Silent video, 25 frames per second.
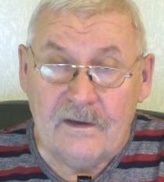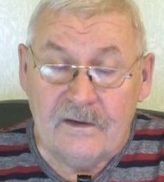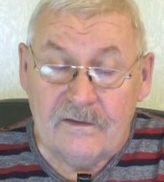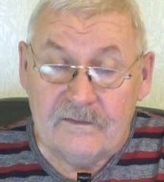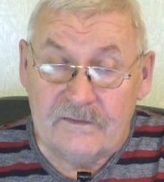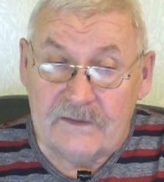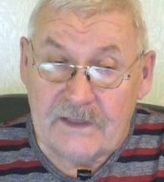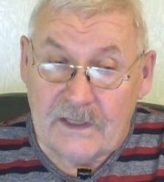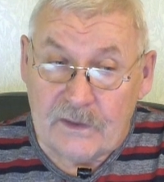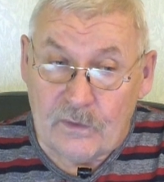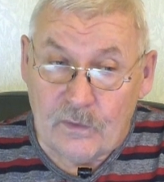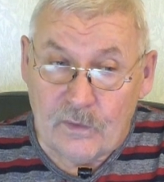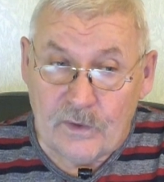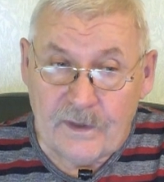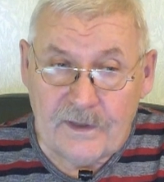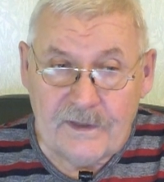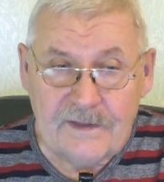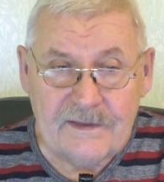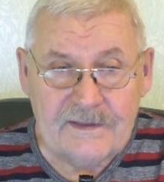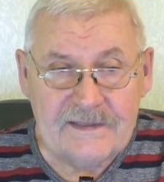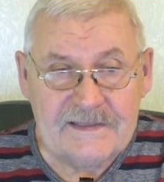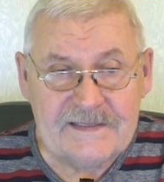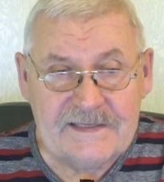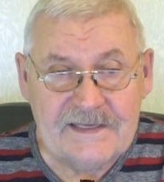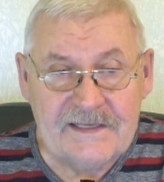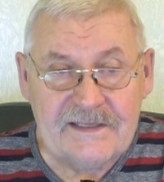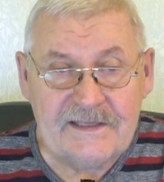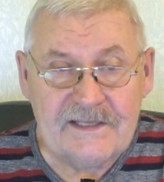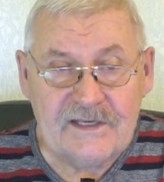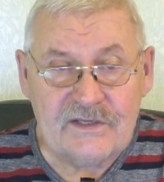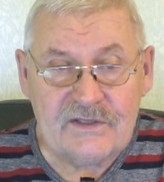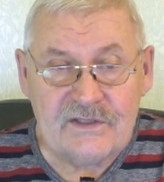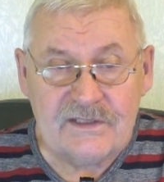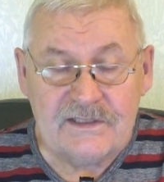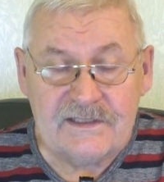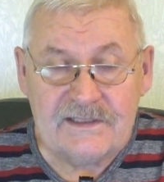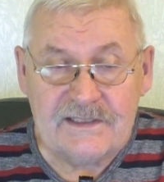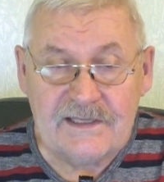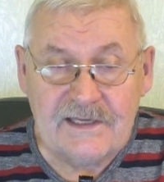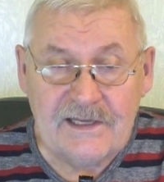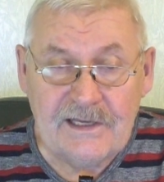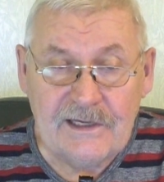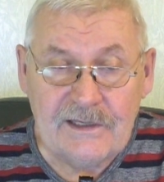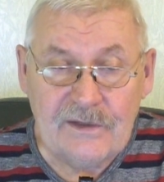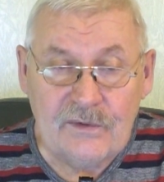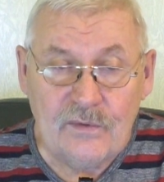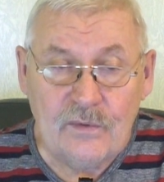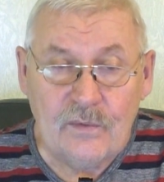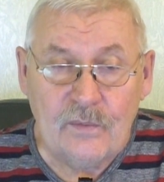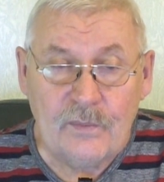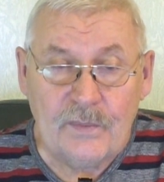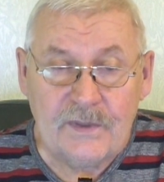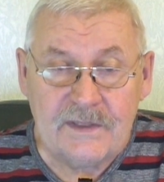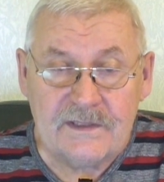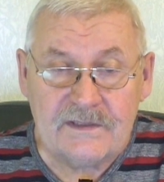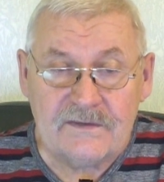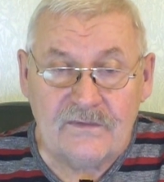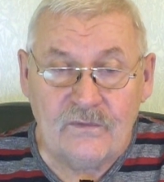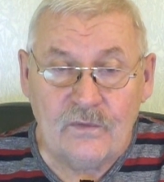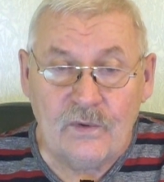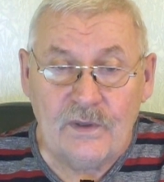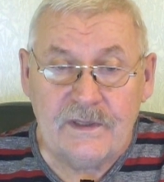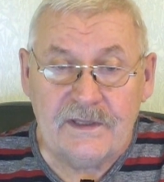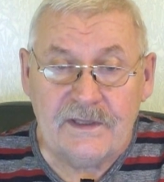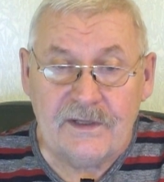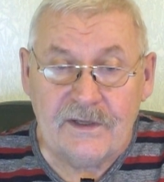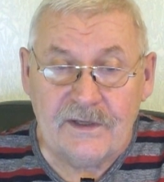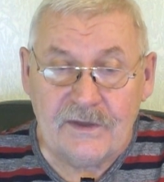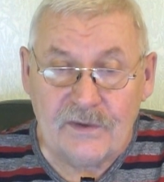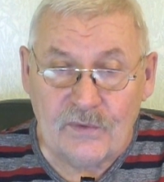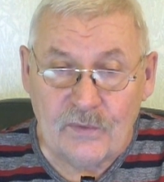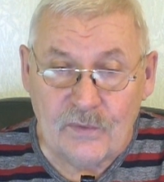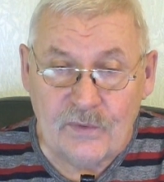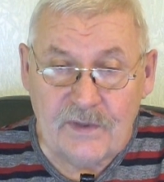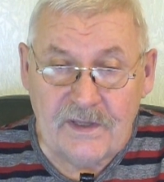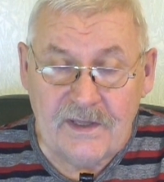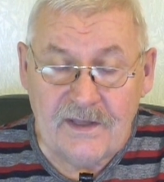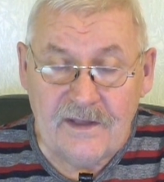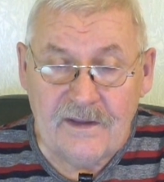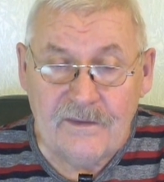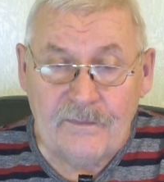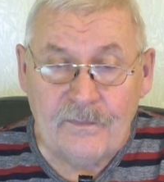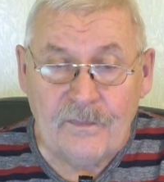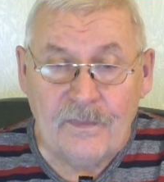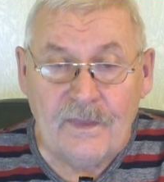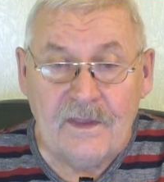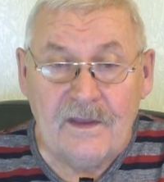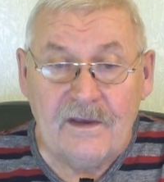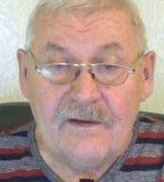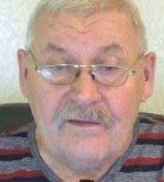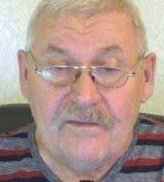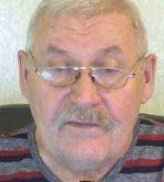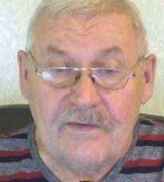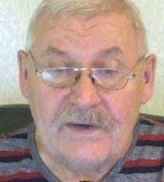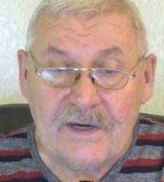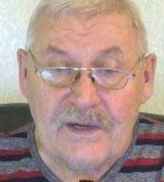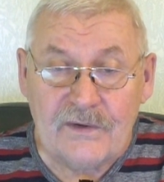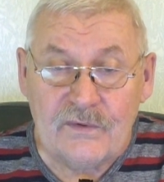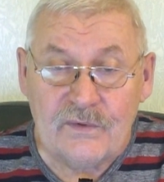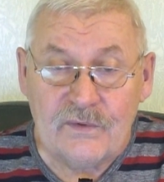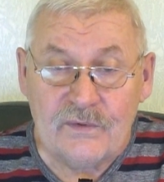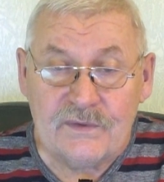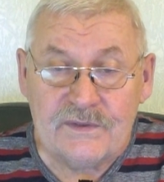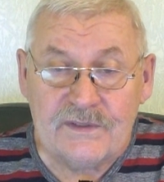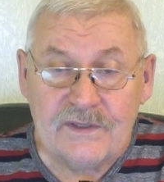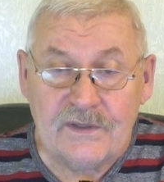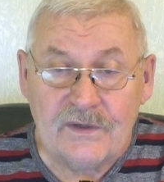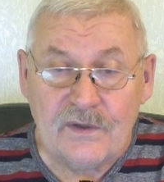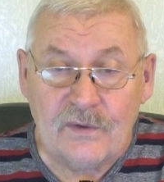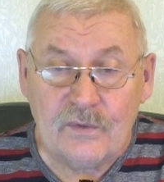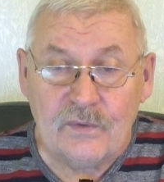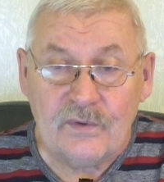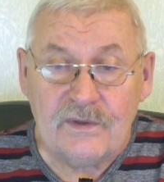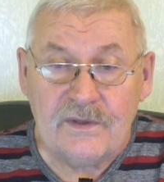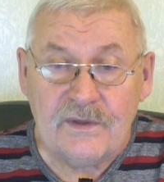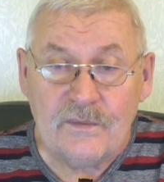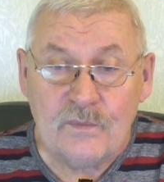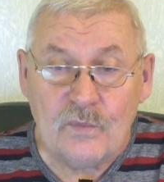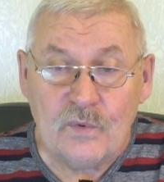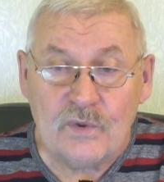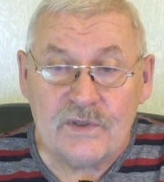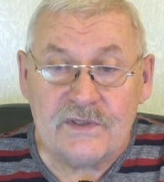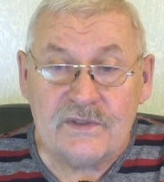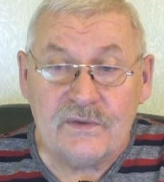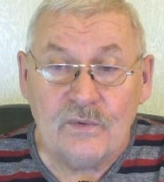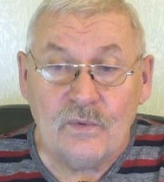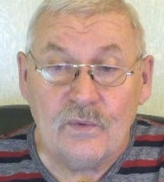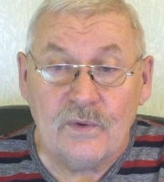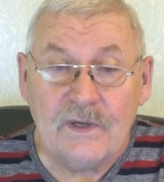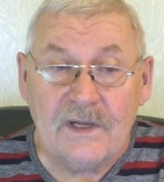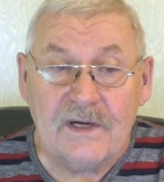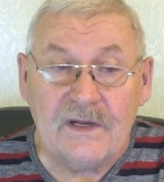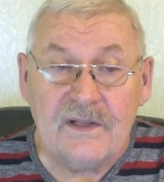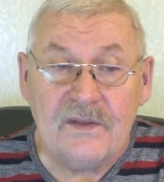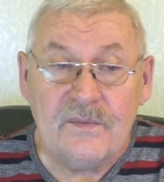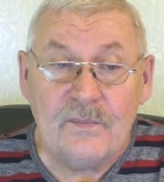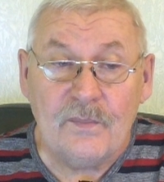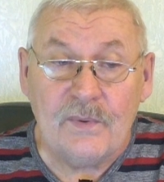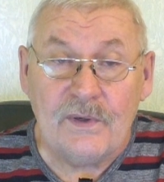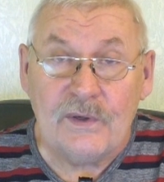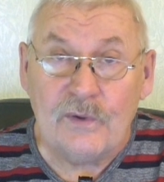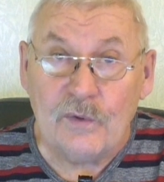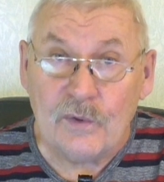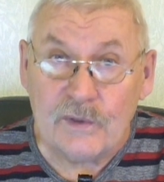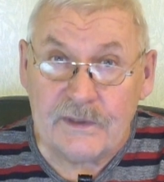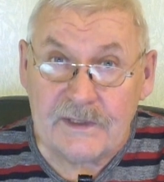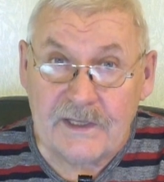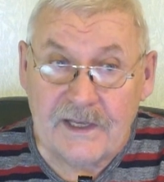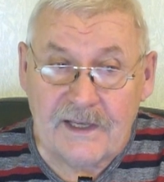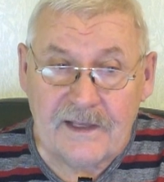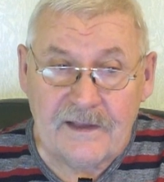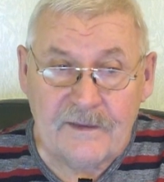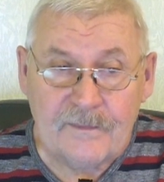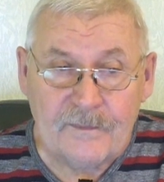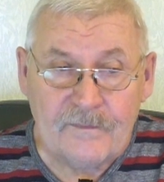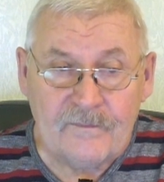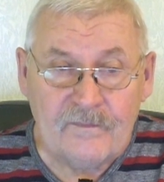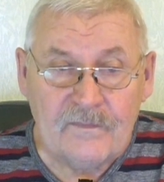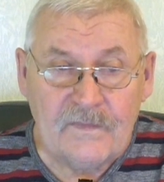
Второе. С этой же целью приствольные круги в радиусе кроны можно укрыть пленкой.